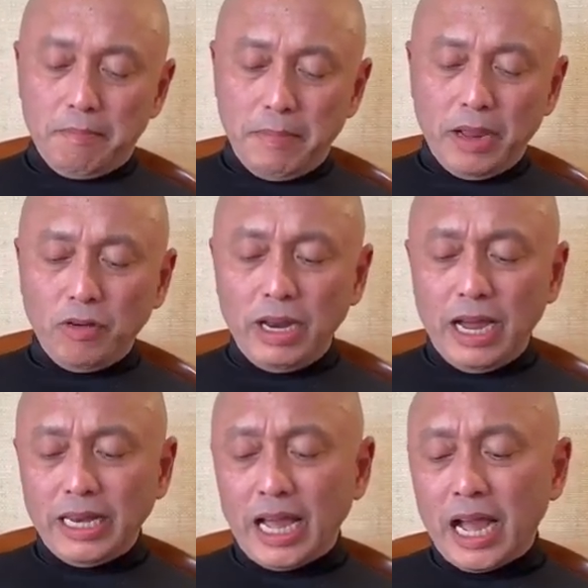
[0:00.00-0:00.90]
Meron
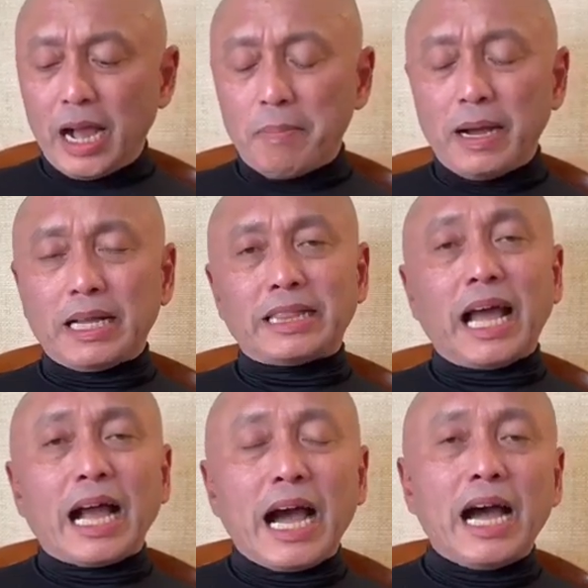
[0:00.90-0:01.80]
lang
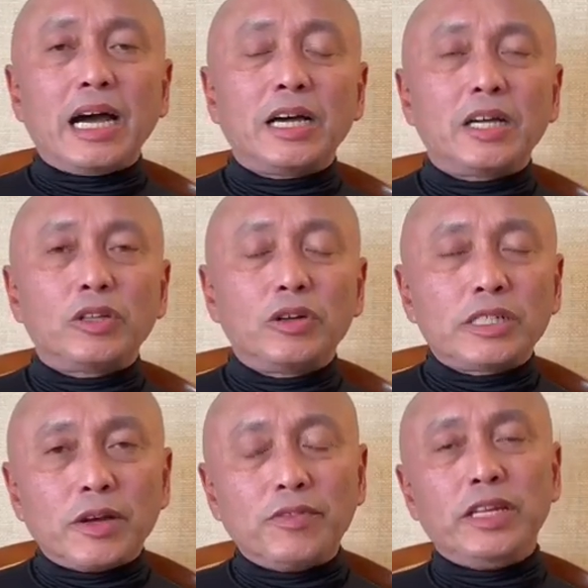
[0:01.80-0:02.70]
nakakapagtaka doon
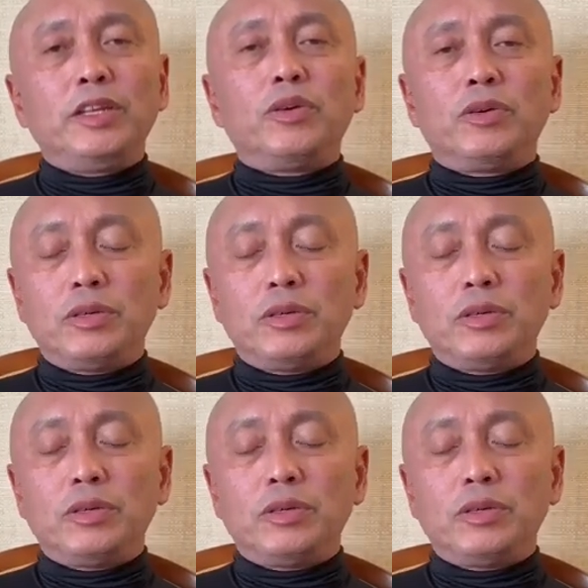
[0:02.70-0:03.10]
sa video.